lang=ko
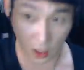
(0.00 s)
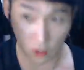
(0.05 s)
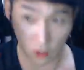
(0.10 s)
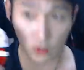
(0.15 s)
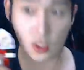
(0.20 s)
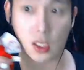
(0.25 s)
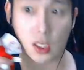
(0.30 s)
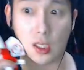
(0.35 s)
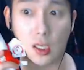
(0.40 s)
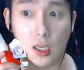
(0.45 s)

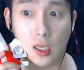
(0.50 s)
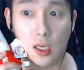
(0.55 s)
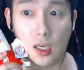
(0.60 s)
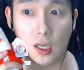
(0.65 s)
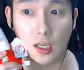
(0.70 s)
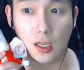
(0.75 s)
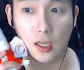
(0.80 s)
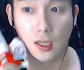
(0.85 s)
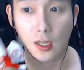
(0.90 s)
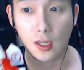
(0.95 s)

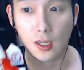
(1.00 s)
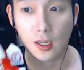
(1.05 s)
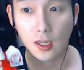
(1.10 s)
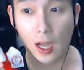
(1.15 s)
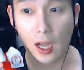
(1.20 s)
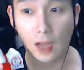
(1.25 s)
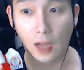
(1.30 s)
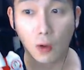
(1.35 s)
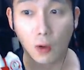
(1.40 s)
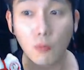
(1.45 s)
주시길
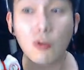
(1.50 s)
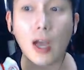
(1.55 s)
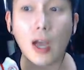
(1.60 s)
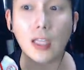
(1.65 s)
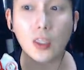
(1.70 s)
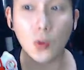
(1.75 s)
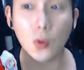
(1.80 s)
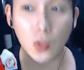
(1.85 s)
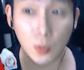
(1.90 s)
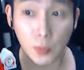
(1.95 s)
아 너무
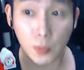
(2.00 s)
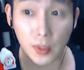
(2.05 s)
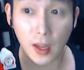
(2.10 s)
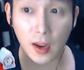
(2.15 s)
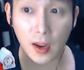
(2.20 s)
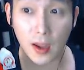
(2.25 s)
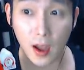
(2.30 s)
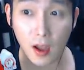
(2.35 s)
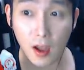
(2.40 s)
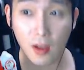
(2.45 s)
가지고
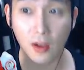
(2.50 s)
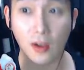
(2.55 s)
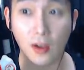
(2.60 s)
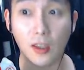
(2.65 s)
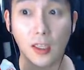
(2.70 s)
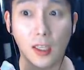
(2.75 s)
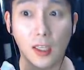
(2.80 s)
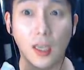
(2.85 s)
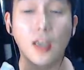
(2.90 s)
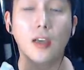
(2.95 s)
싶으세요?
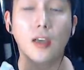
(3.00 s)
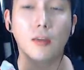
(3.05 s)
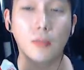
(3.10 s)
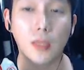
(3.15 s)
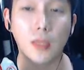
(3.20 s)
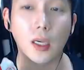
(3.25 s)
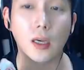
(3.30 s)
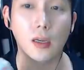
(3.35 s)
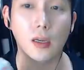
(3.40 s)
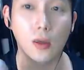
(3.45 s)
예 그럼
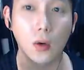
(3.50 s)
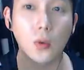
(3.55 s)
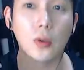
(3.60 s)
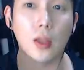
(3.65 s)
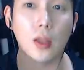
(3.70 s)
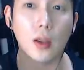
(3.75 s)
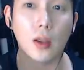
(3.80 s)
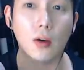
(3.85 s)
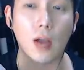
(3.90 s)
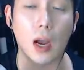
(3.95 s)
제가 일로
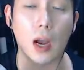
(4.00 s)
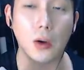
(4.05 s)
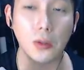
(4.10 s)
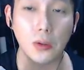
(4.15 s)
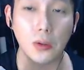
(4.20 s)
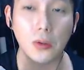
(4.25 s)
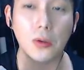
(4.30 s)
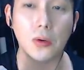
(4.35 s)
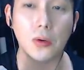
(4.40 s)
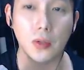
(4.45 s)
오세요
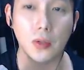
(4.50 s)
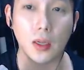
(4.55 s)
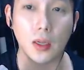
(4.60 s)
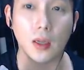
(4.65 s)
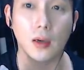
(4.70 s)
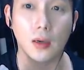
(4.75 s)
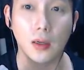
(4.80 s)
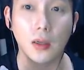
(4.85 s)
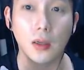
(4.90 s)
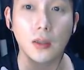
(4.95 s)
가우동으로
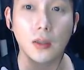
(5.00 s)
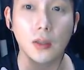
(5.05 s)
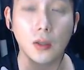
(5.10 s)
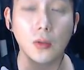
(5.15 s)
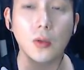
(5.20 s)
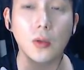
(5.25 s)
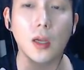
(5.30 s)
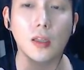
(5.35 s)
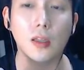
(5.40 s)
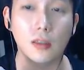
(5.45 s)
오세요
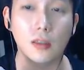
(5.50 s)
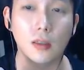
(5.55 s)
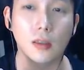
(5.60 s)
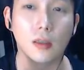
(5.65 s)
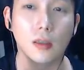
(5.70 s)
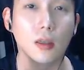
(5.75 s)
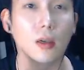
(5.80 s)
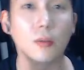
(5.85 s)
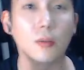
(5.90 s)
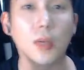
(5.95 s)
쳐돌아들
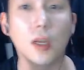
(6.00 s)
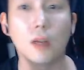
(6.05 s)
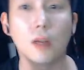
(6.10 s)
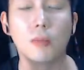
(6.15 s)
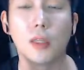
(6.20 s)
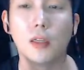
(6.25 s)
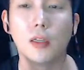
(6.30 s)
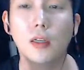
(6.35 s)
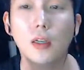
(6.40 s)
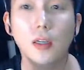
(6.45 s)

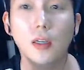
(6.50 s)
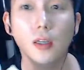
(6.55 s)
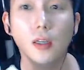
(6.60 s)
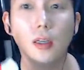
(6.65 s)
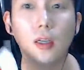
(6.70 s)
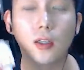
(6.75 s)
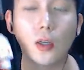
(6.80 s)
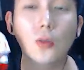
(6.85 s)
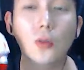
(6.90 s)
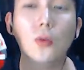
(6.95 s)
미안합니다
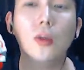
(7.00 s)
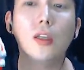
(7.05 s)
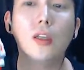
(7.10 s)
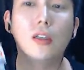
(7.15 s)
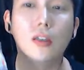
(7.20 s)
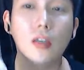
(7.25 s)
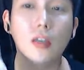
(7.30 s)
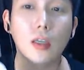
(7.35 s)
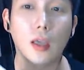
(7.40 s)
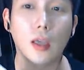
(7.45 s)
예 쳐돌이
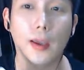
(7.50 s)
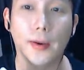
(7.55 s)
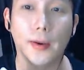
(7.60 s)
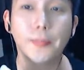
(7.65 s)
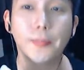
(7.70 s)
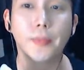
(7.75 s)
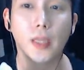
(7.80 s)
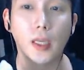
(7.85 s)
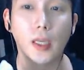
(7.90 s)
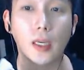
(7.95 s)
드릴게요
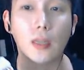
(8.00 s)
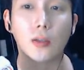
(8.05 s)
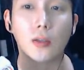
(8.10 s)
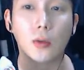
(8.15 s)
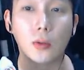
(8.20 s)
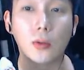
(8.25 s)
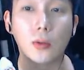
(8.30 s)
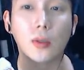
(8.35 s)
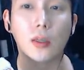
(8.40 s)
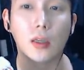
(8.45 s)
네
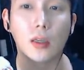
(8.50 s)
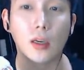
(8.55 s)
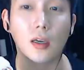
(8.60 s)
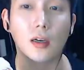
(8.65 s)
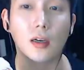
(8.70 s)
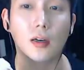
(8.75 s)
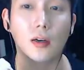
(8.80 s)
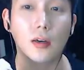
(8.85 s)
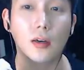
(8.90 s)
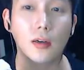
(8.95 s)

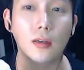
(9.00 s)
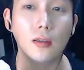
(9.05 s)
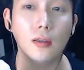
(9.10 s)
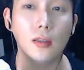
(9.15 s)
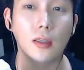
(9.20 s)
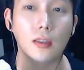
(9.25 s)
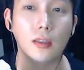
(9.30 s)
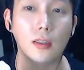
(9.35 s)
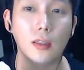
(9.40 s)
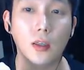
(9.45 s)
쳐드릴게요
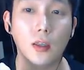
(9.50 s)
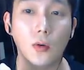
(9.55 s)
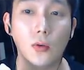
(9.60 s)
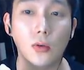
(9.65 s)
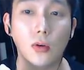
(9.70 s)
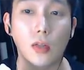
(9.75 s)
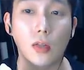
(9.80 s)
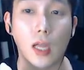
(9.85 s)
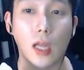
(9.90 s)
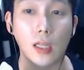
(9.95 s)
네 진짜
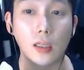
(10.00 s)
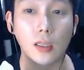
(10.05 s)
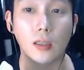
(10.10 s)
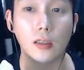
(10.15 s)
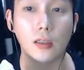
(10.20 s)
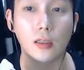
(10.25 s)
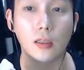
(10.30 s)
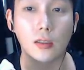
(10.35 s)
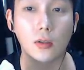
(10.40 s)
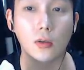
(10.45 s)
오는 건
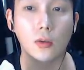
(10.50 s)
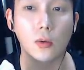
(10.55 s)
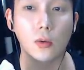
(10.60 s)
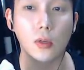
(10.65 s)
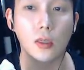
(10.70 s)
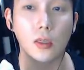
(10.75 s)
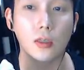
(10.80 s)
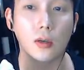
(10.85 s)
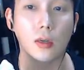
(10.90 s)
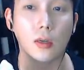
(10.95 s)
아니겠지
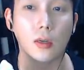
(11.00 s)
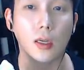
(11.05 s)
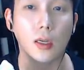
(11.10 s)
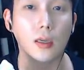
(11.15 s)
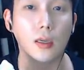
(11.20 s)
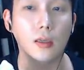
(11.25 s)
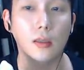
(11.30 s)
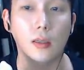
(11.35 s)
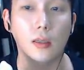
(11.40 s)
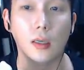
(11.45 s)
쳐돌기
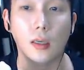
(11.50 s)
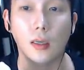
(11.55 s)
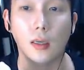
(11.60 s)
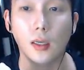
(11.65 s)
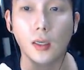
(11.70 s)
전에 예.